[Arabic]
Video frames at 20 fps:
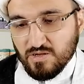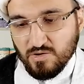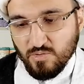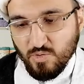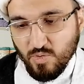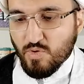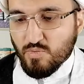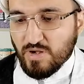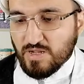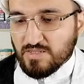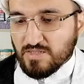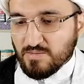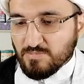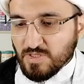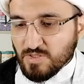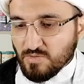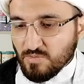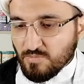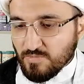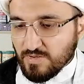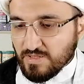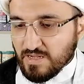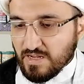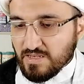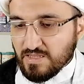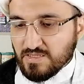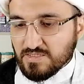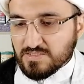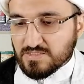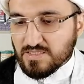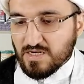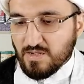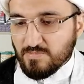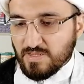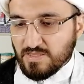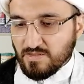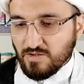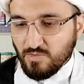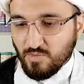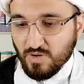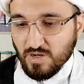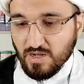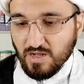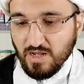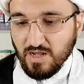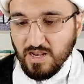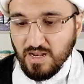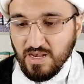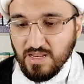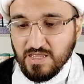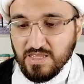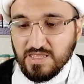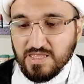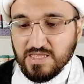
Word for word: رووا عن أمير المؤمنين عليه السلام أنه قال